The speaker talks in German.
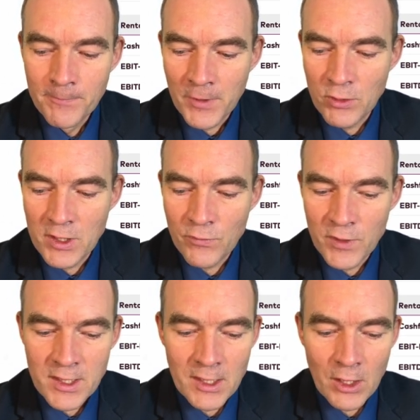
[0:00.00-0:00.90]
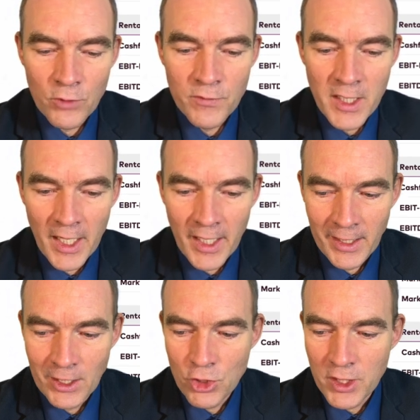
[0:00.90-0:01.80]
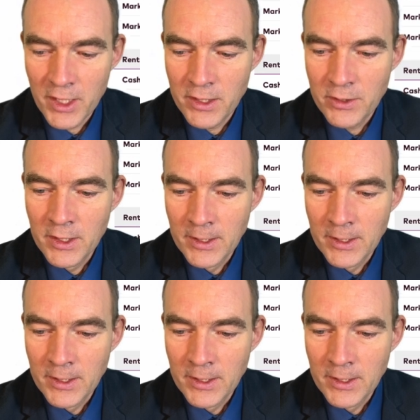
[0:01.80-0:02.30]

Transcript: und das wird sich auch wieder einstellen.